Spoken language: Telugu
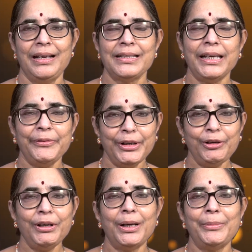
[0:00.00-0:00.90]
అసలు ఈ
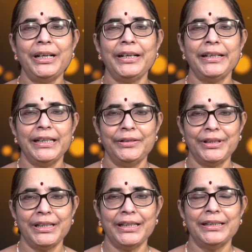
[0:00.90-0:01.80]
వీలునామా అంటే
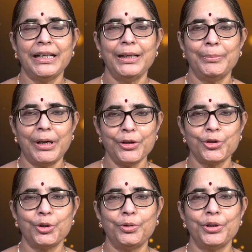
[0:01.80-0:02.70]
ఏమిటి దాన్ని
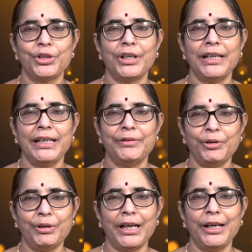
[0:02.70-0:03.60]
మార్చుకోవచ్చా
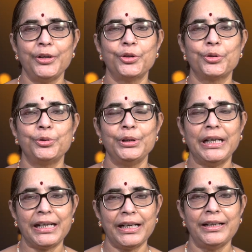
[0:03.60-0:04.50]
ఎవరు రాయొచ్చు
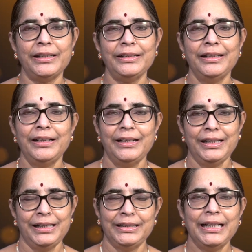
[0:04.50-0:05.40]
ఎట్లా
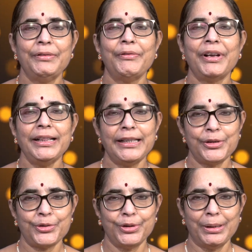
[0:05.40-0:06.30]
దీని వివరాలు
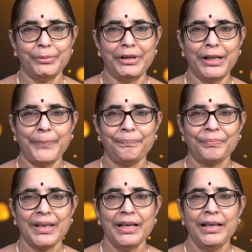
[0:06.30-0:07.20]
తెలుసుకుందాం ఇవాళ
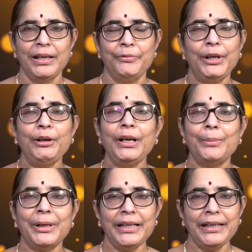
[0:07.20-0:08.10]

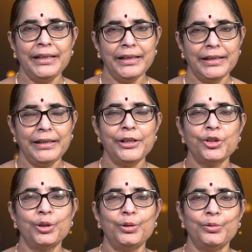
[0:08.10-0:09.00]
వీలునామాని
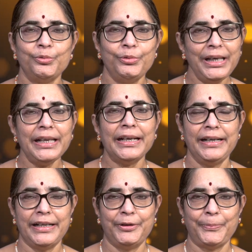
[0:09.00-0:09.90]
ఇంగ్లీష్లో విల్
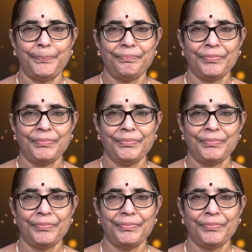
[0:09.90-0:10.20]
అంటారు